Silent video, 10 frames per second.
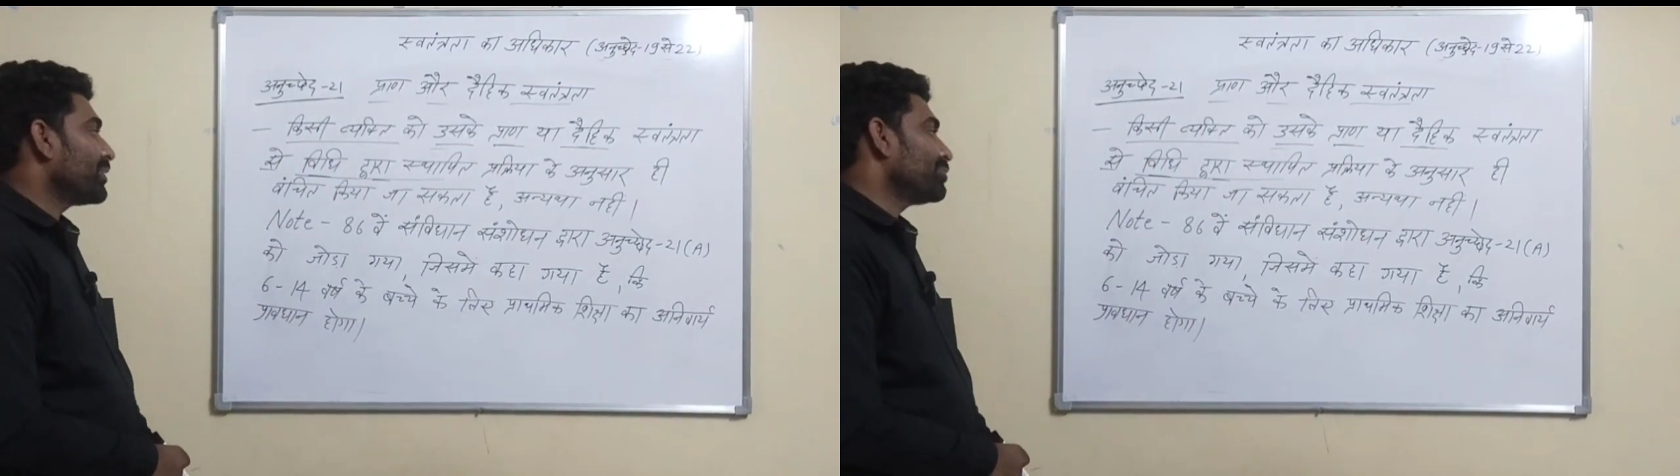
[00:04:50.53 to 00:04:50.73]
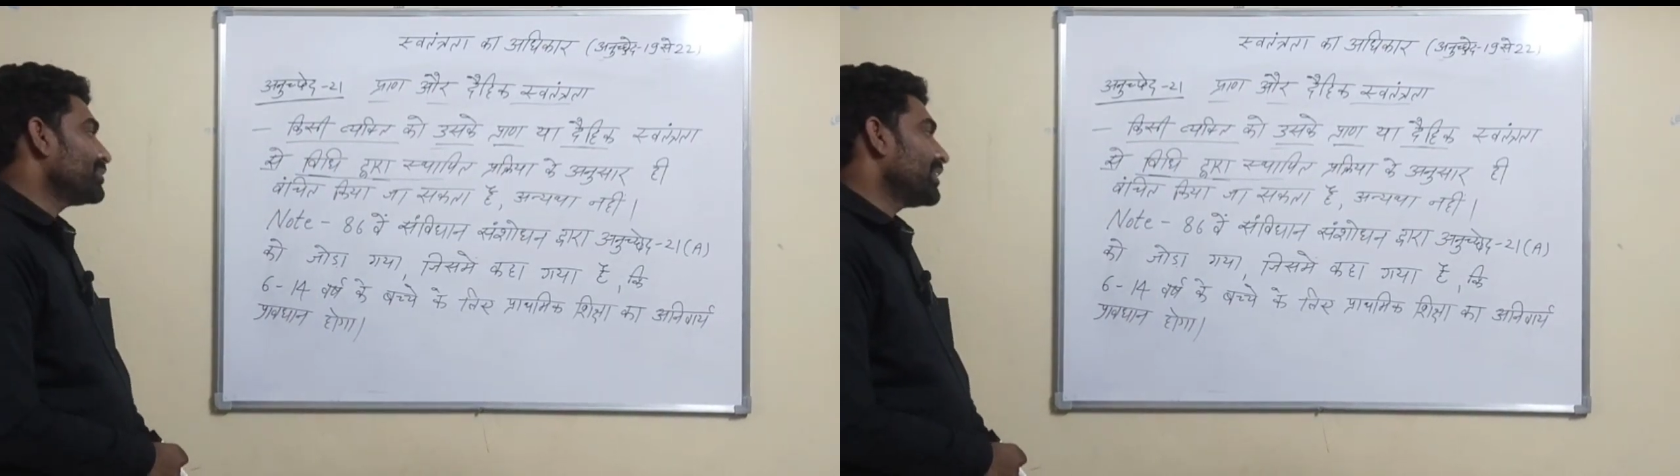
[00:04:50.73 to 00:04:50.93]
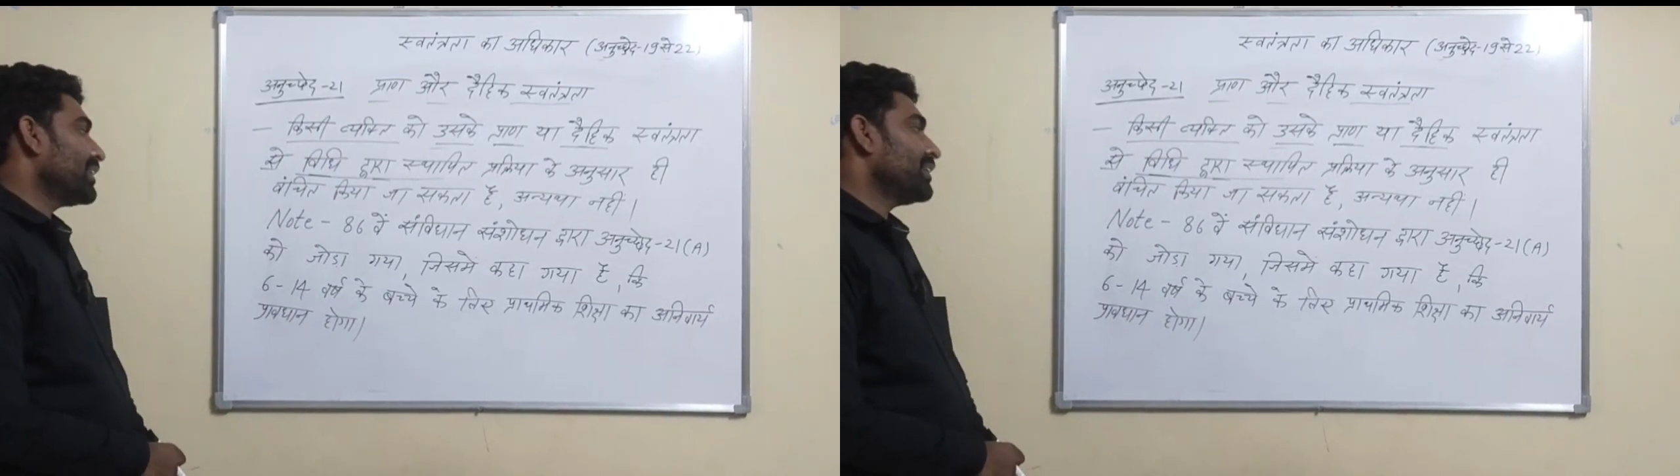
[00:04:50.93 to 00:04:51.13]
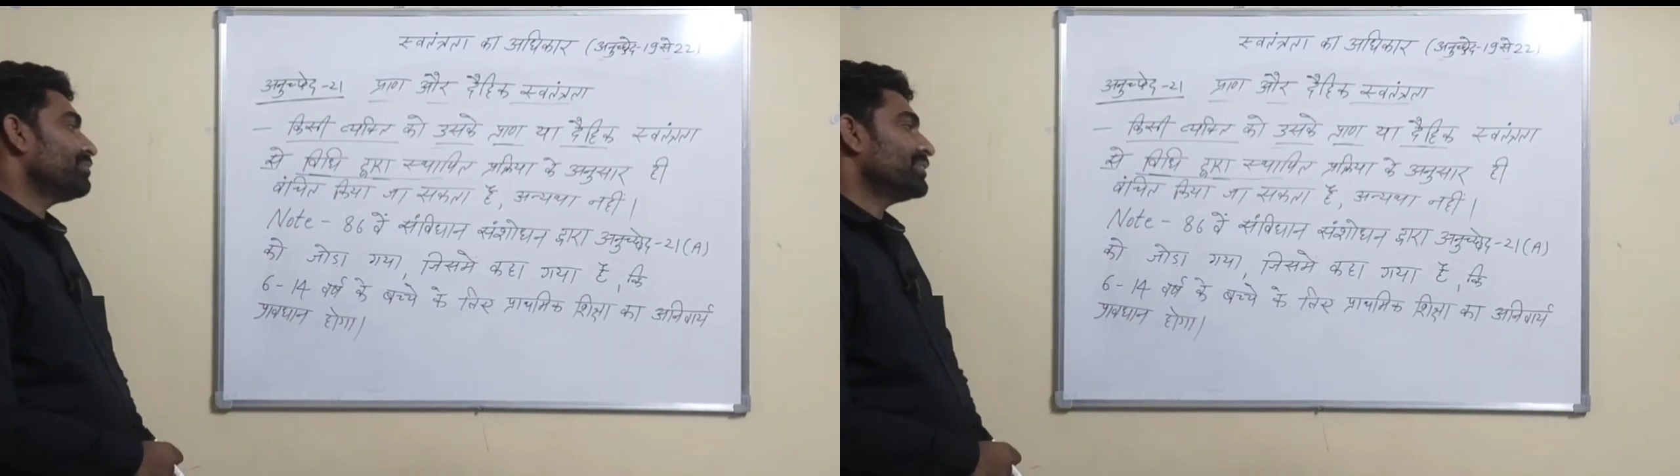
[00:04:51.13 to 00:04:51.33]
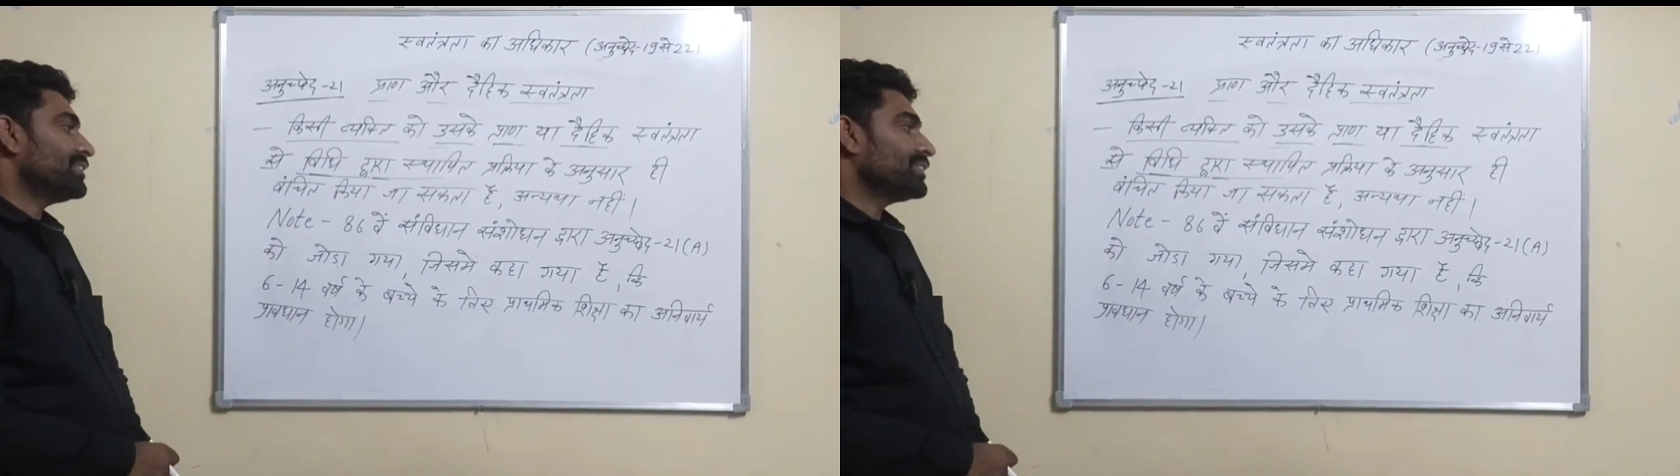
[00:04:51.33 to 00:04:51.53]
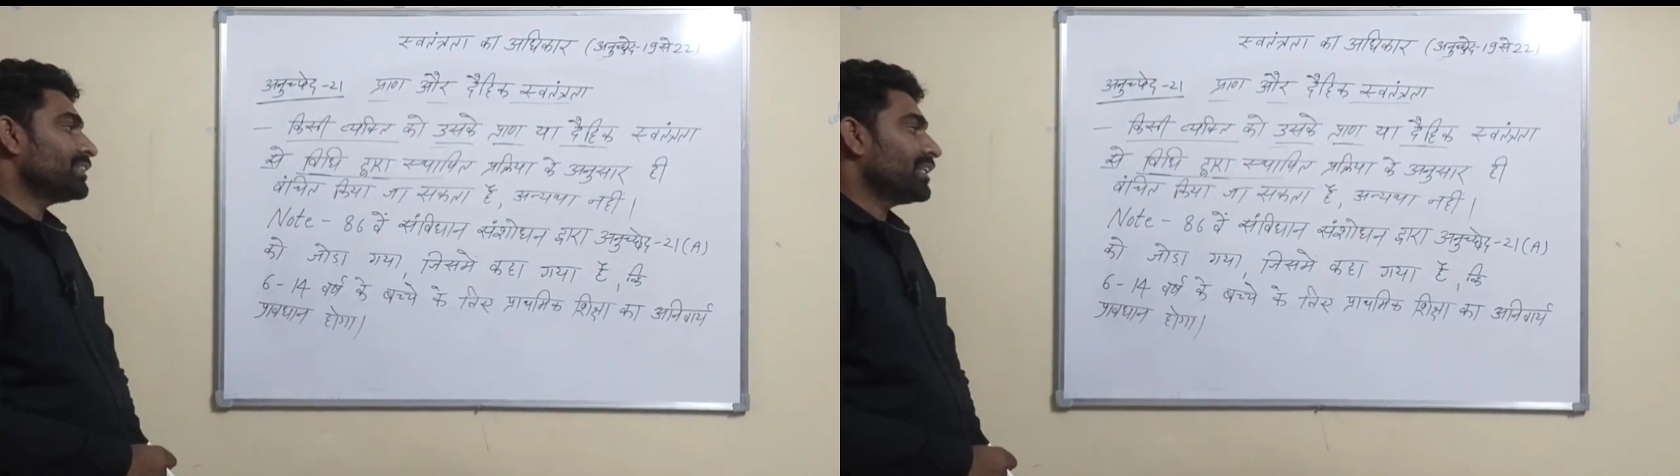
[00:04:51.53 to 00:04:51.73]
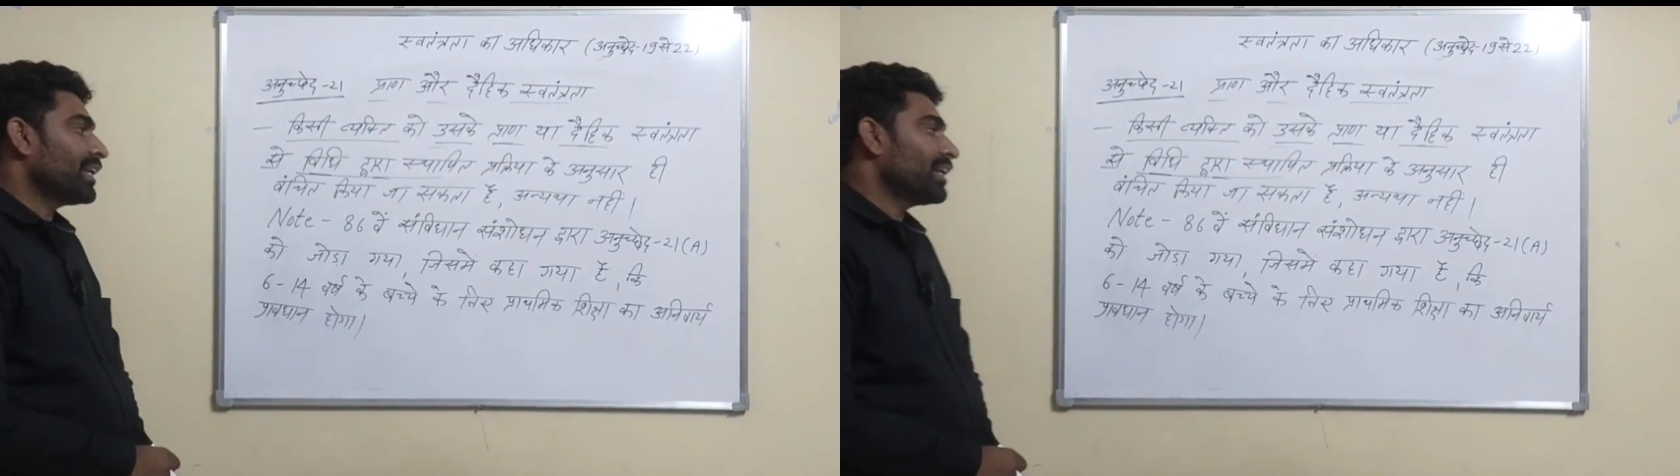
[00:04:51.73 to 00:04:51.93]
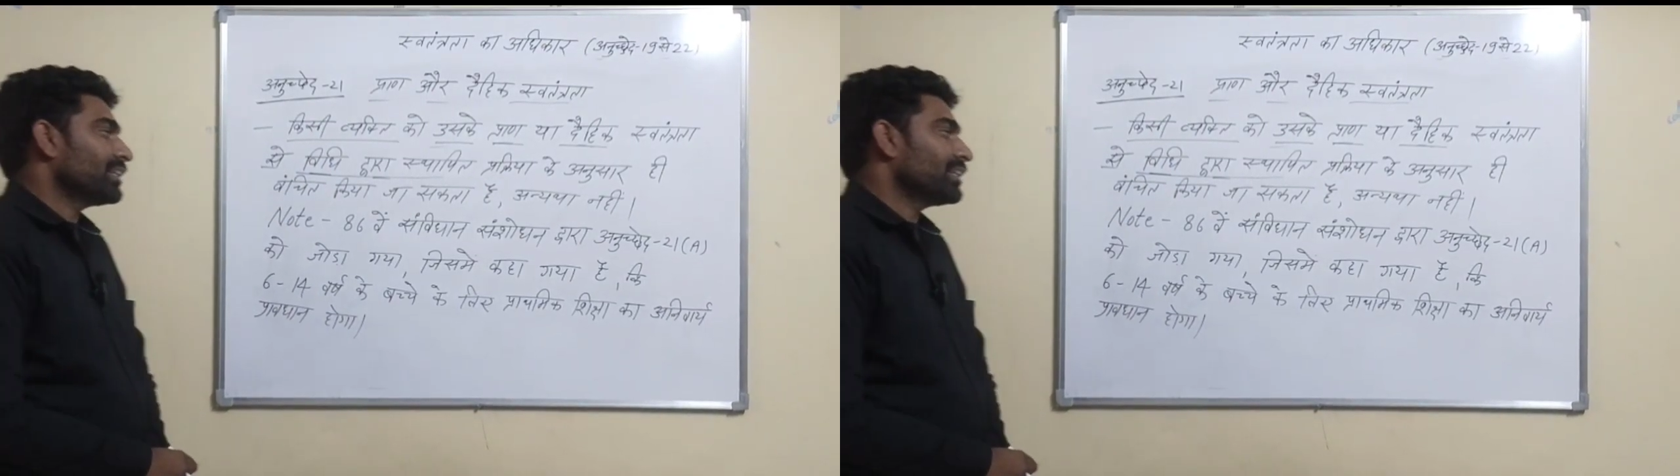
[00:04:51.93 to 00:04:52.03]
अनुसार ही वंचित किया